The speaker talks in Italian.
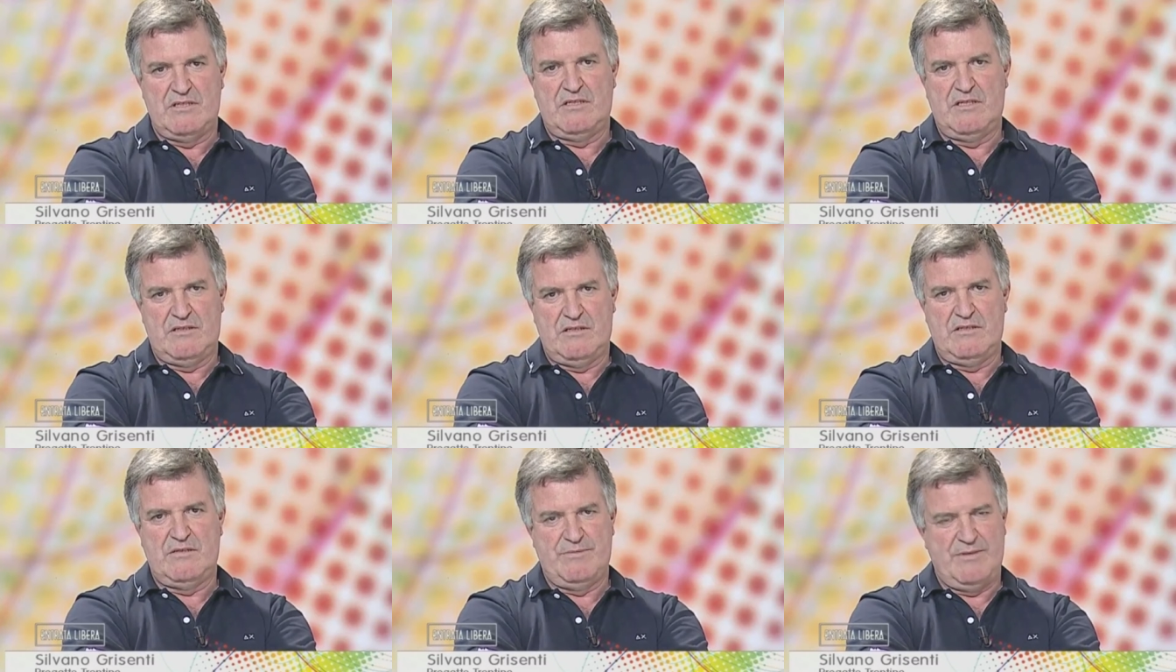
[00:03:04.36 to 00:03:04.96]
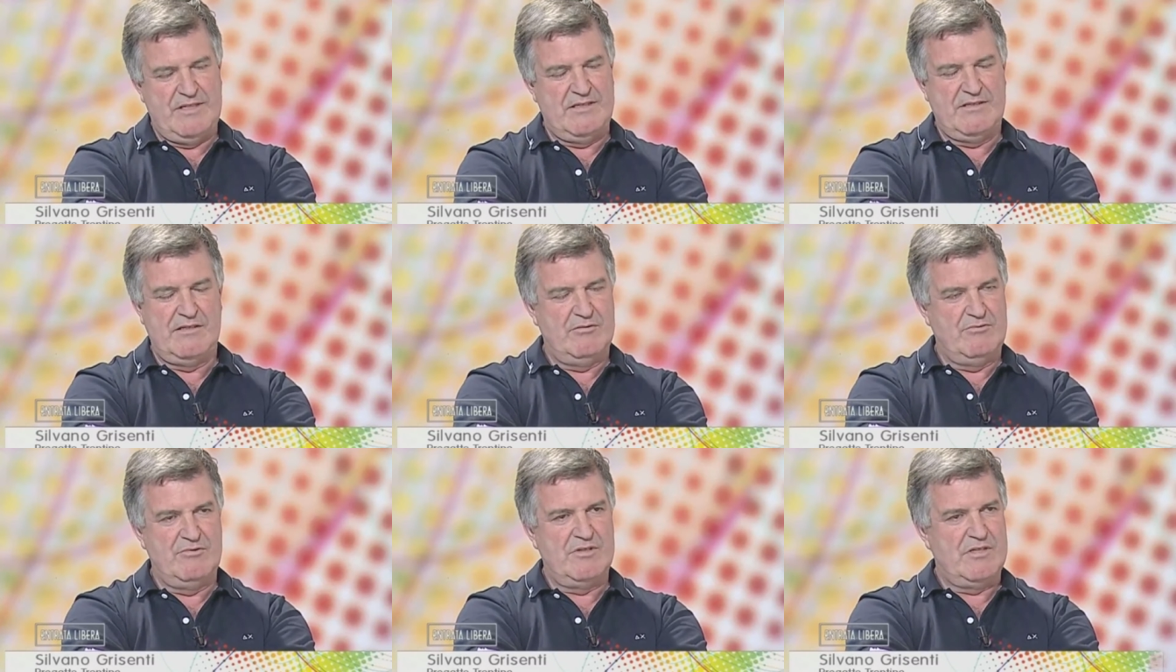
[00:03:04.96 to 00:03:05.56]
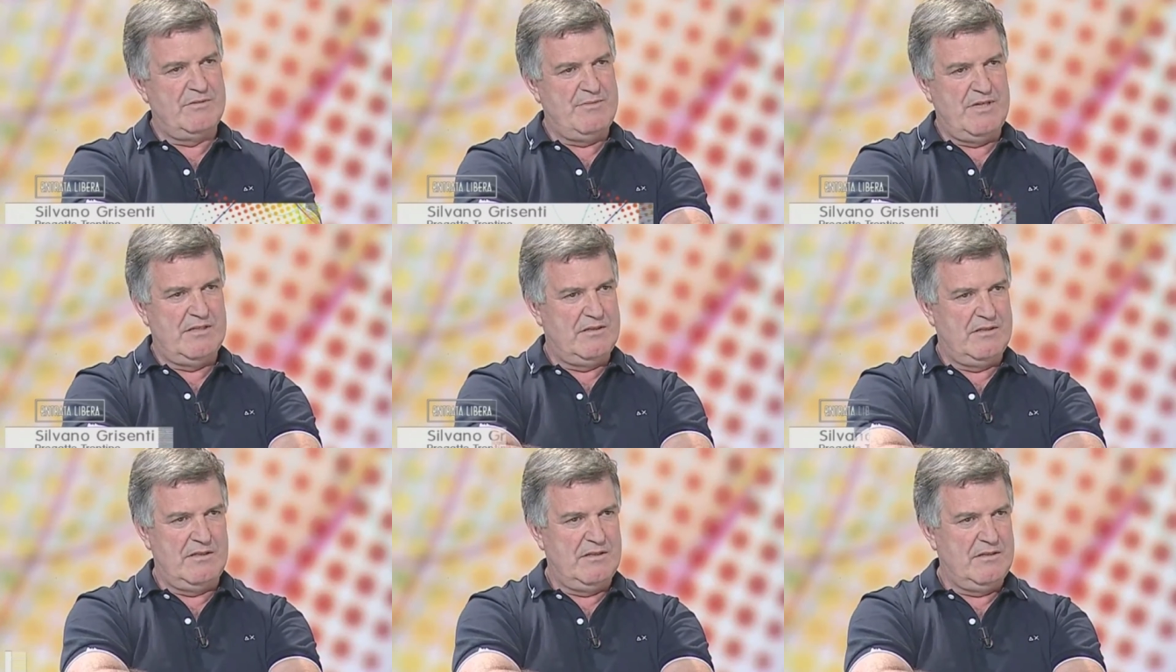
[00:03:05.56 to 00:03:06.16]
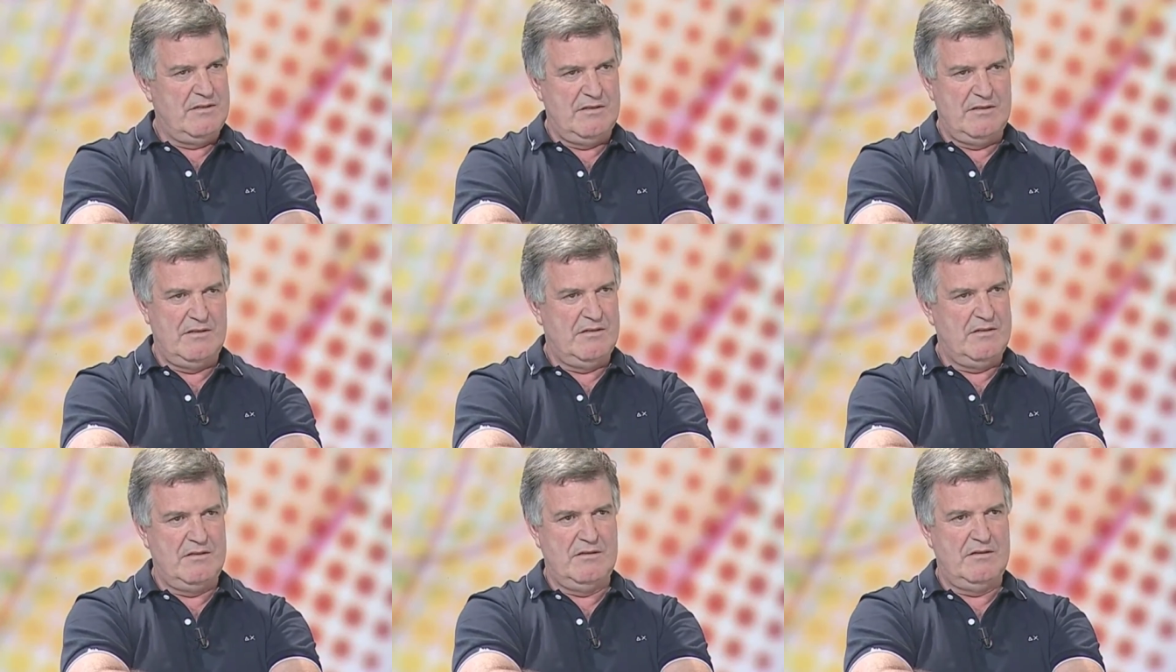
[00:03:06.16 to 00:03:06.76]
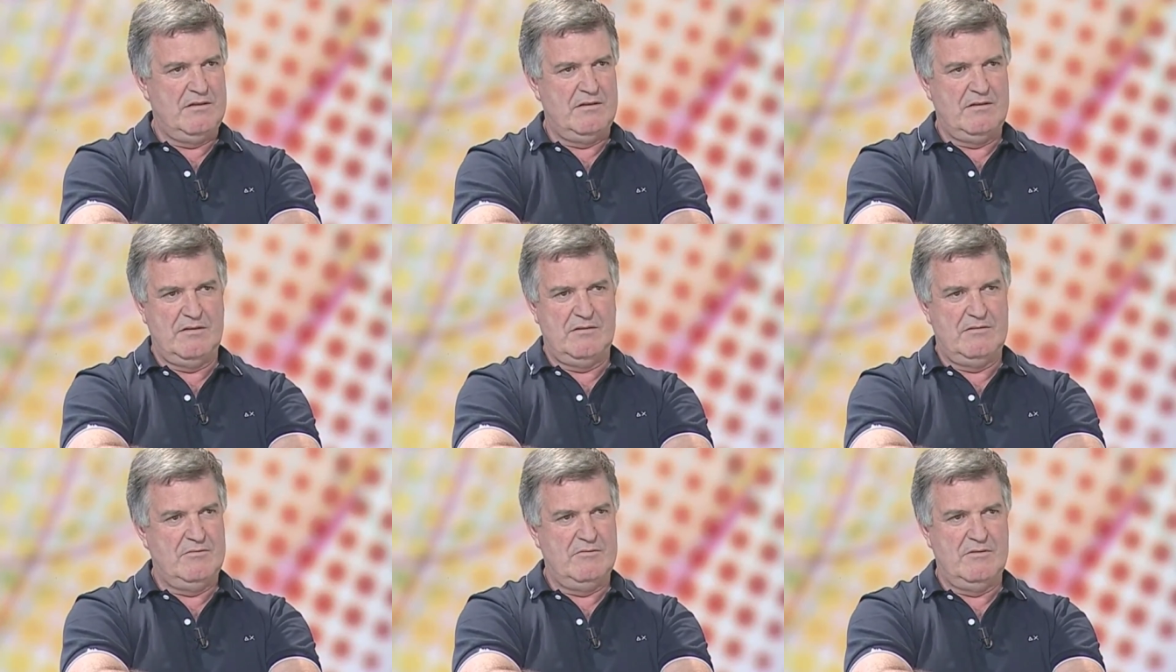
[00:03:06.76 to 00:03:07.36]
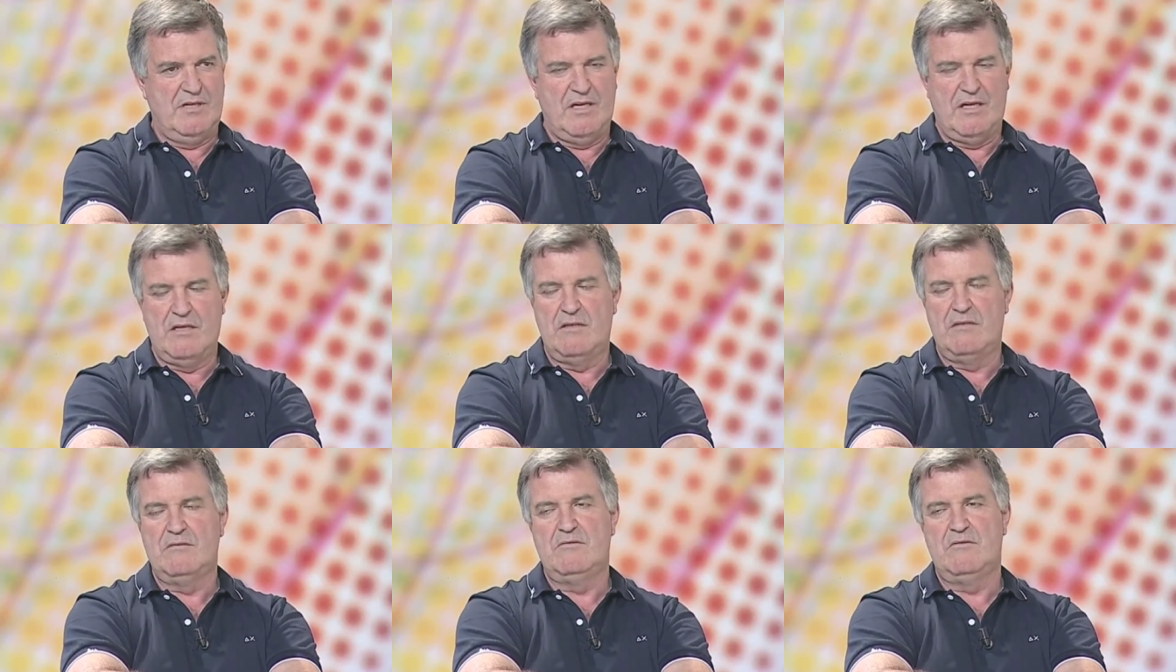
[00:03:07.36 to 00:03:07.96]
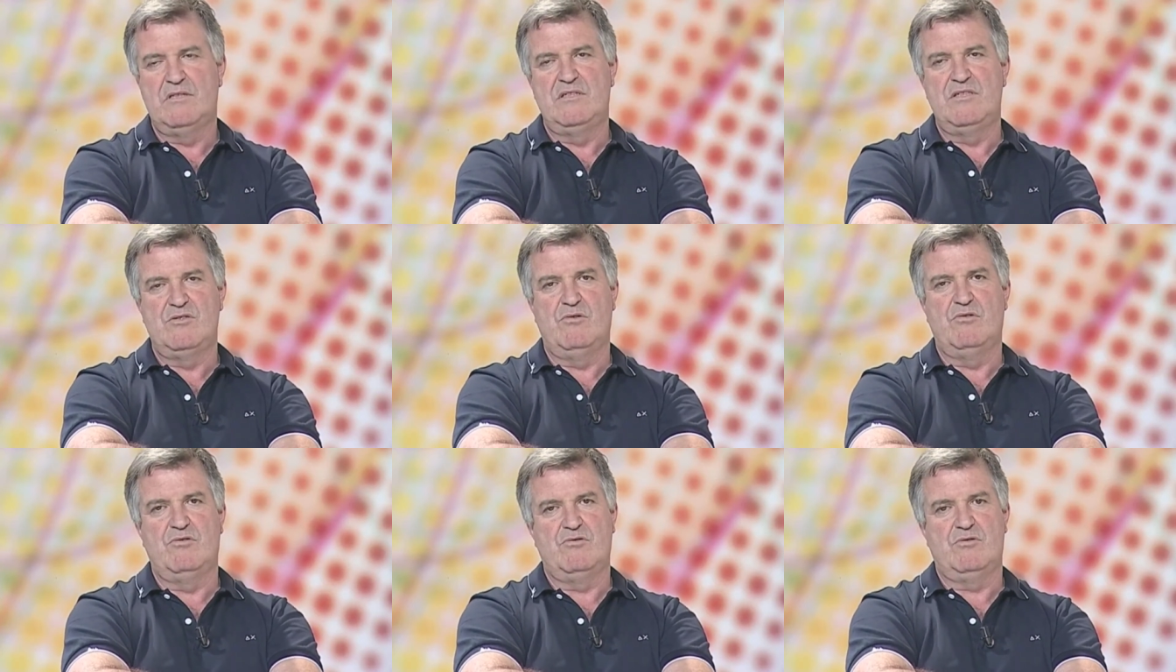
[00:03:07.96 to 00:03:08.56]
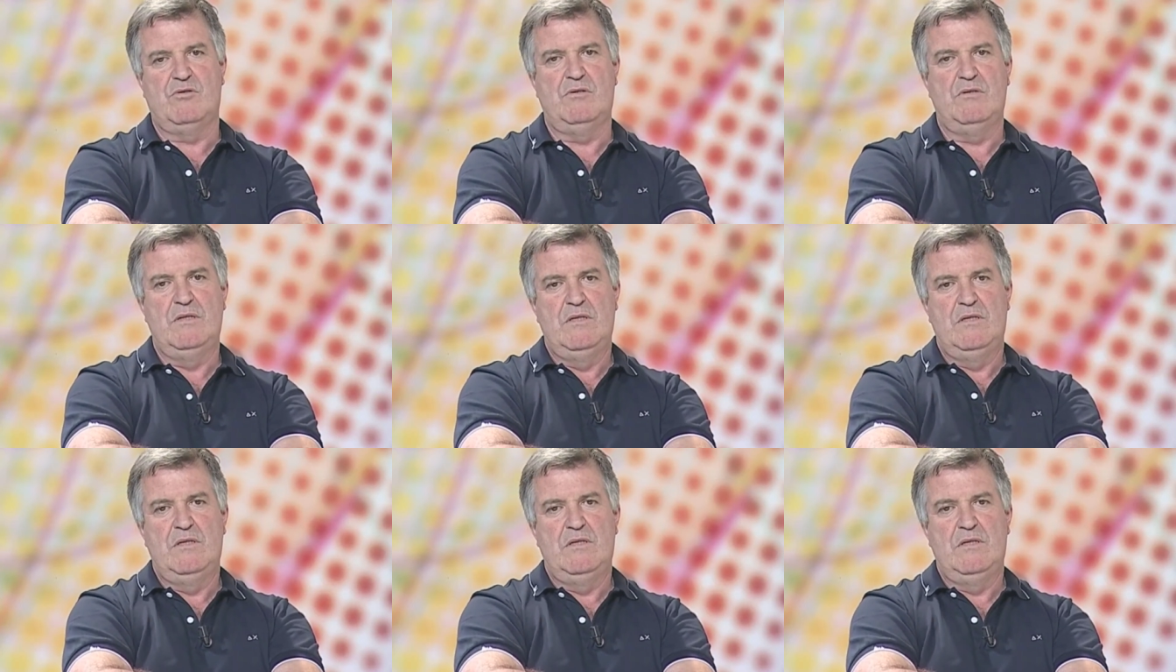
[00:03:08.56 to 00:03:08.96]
è stata un'esperienza entusiasmante, eh, non, la, non, la, disconosco.